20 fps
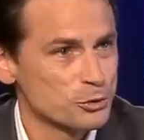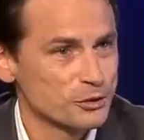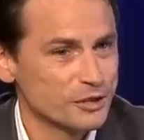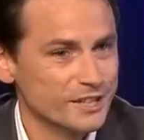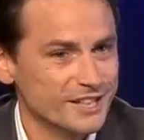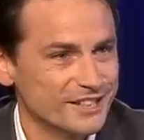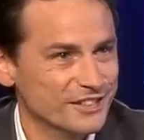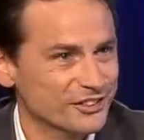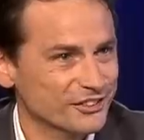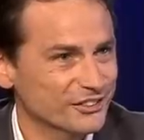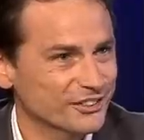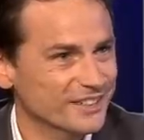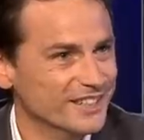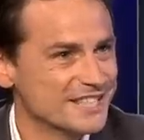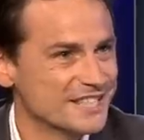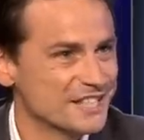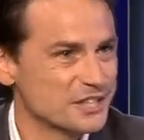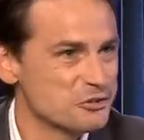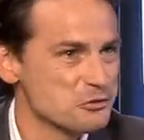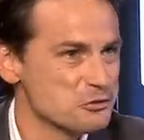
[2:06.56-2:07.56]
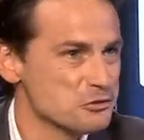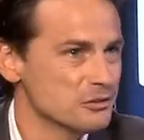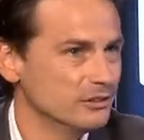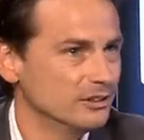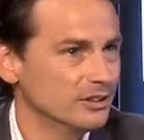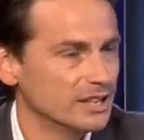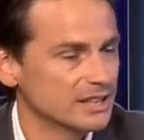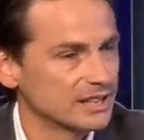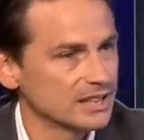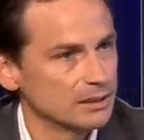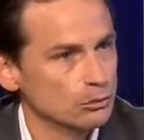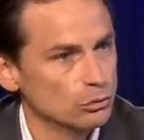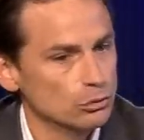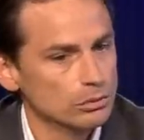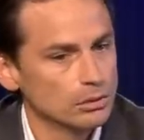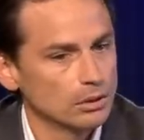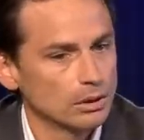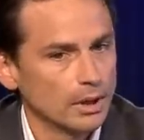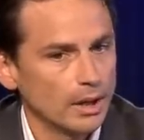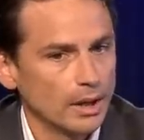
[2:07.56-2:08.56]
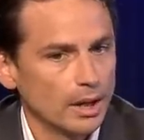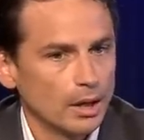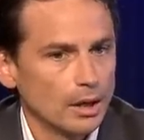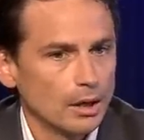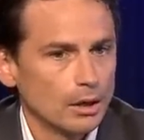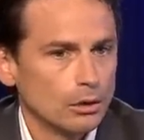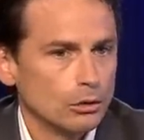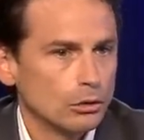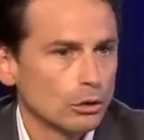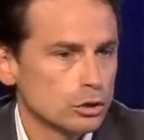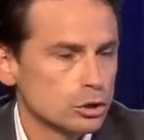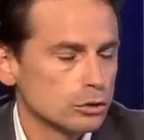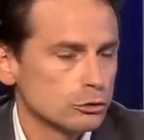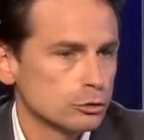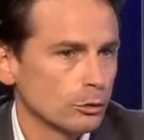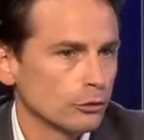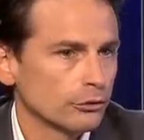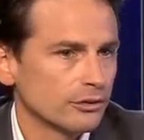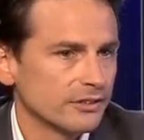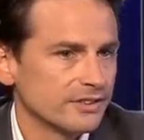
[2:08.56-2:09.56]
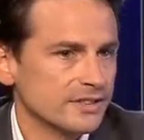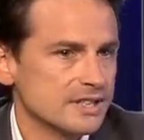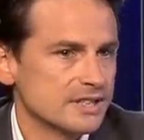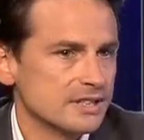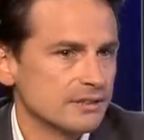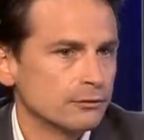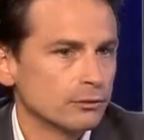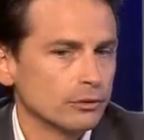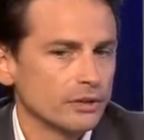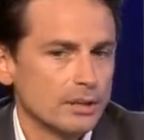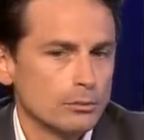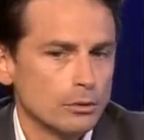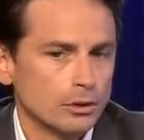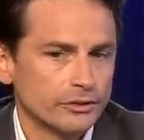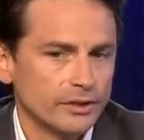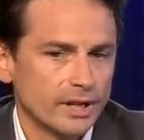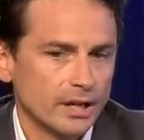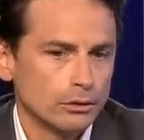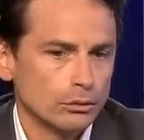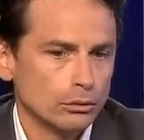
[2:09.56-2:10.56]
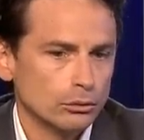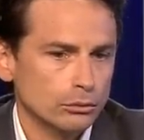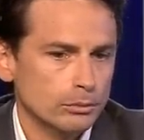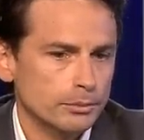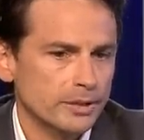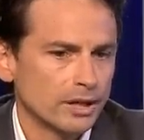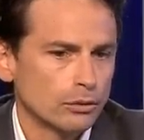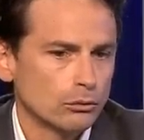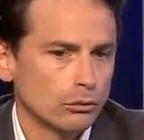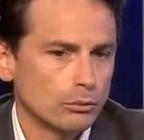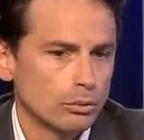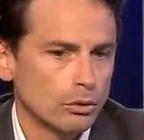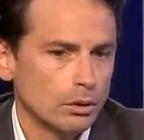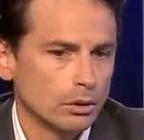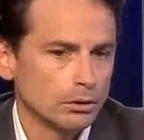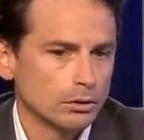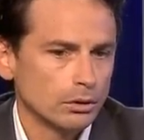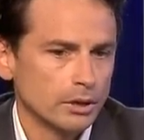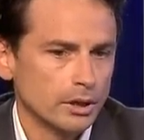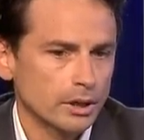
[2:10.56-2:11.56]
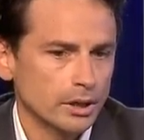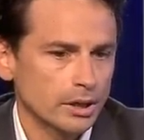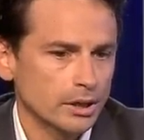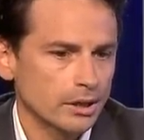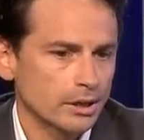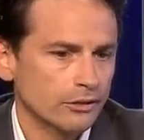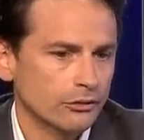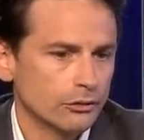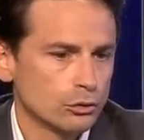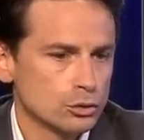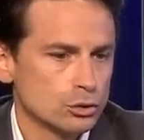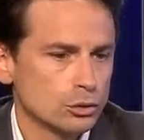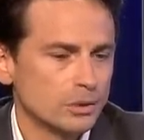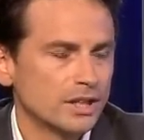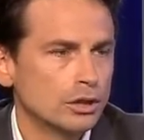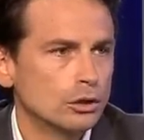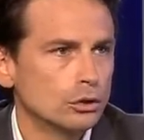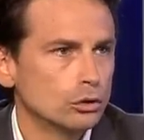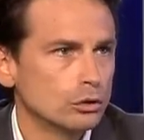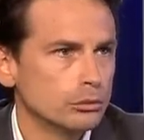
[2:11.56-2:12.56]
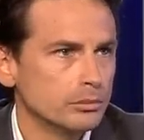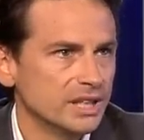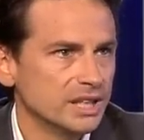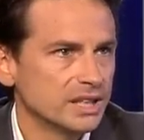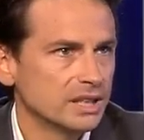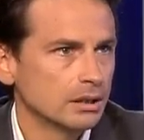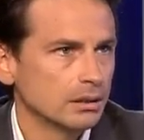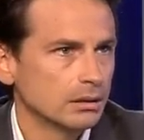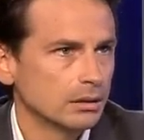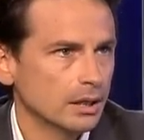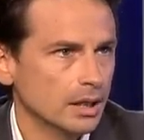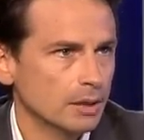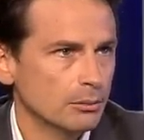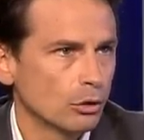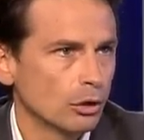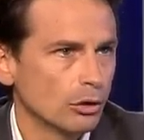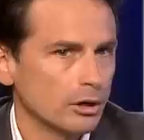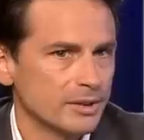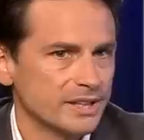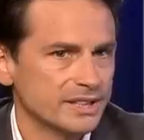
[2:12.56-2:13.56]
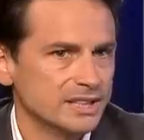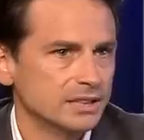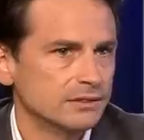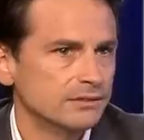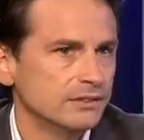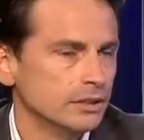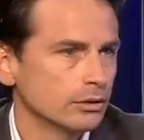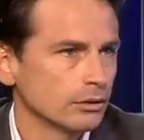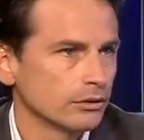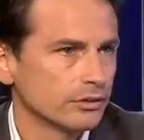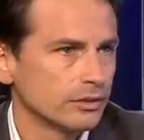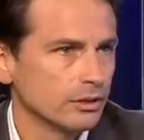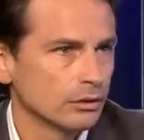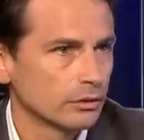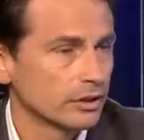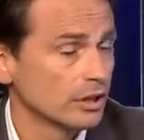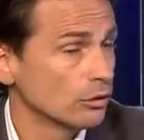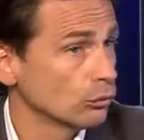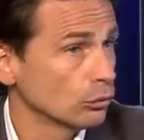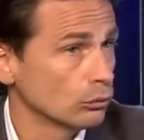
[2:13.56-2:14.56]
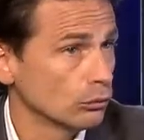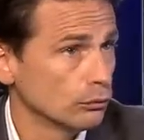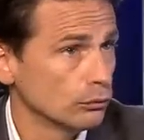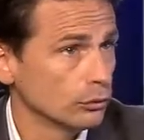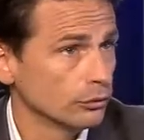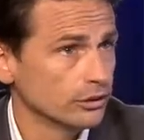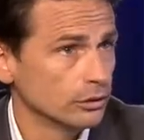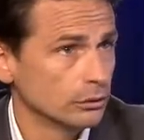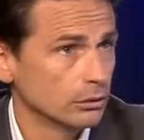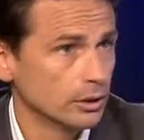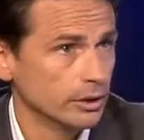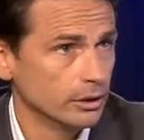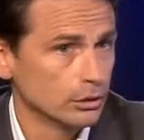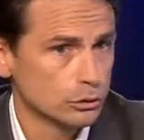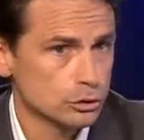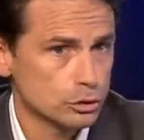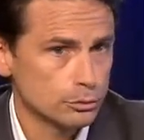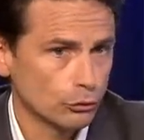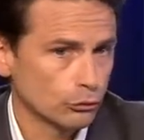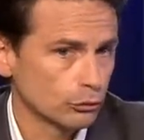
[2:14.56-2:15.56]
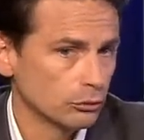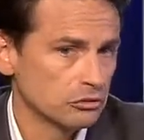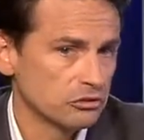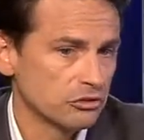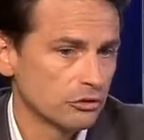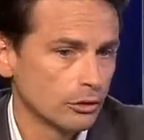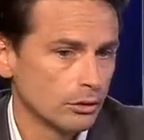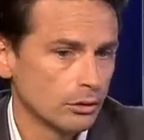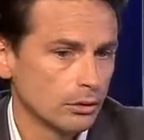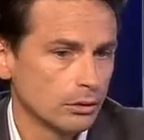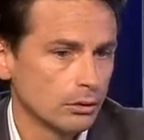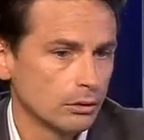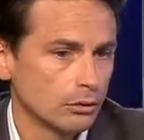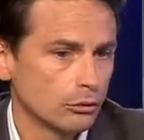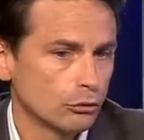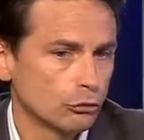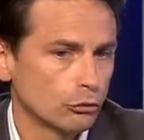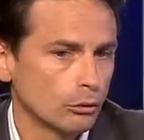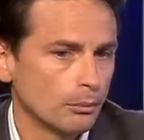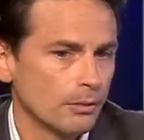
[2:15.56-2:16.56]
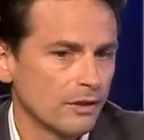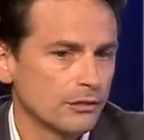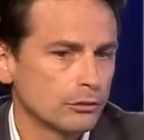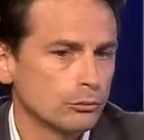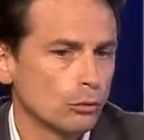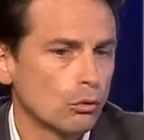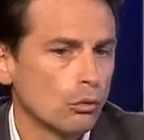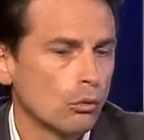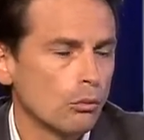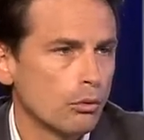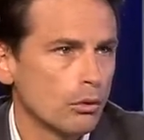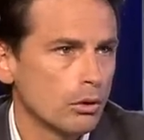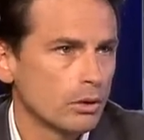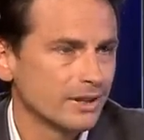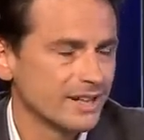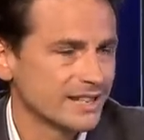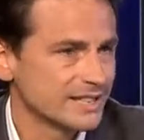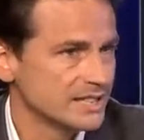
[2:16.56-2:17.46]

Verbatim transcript: je lis les échos, à la tribune. Non, je, pense que c'est fondamental de, bien comprendre les, les, les les enjeux économiques et les problématiques financières auxquelles sont confrontés nos clients. Je pense que sans, euh, parfaitement comprendre